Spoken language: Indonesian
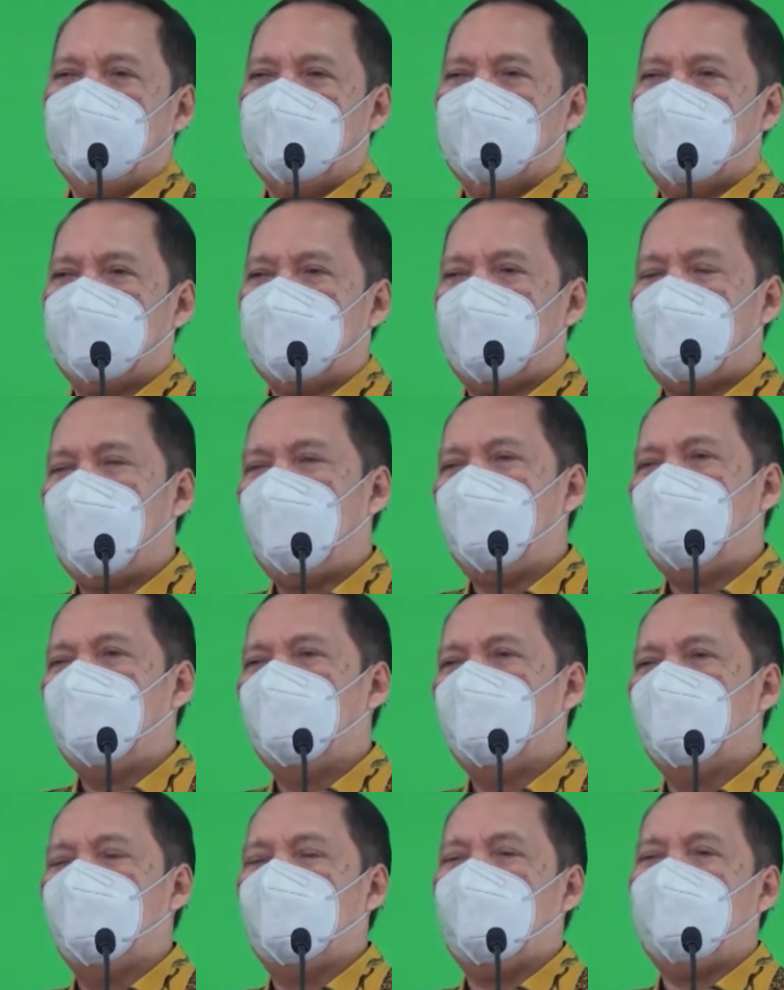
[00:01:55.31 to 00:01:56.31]
kita
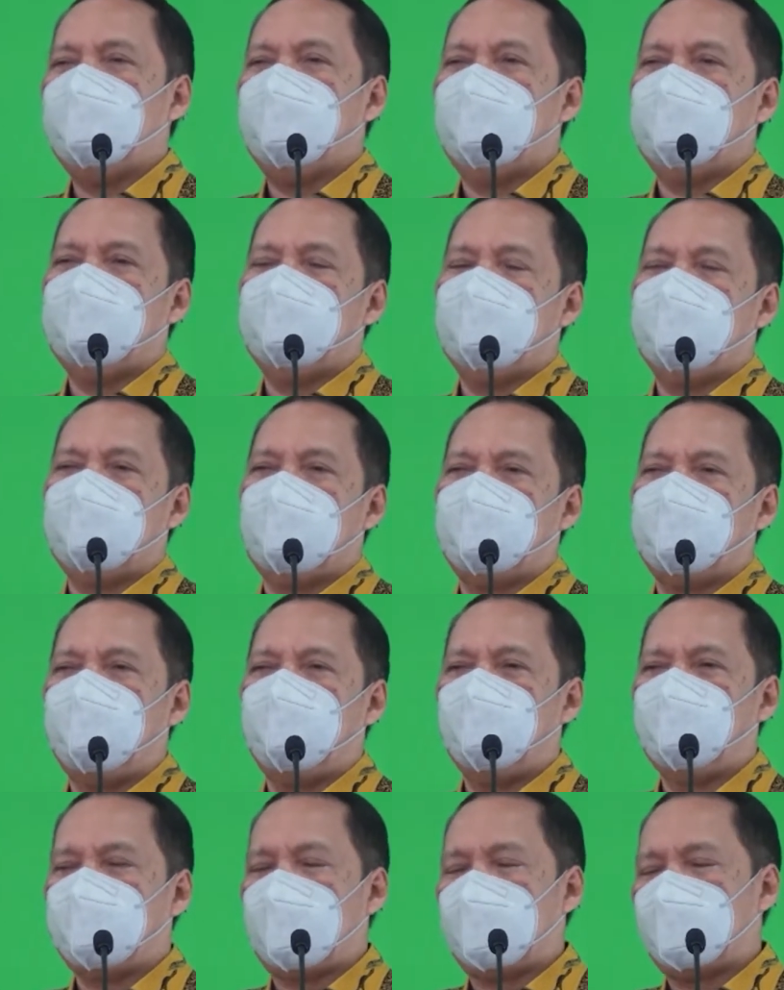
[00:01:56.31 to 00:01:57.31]
tahu mulai dari tingkat
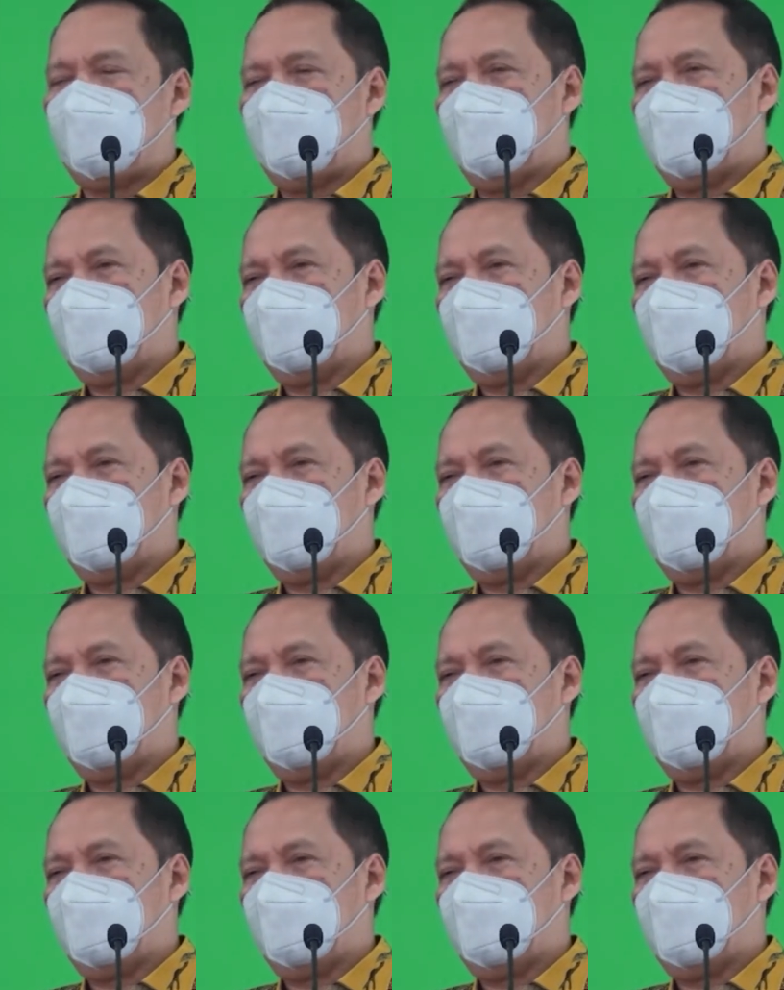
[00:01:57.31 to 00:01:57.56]
pusat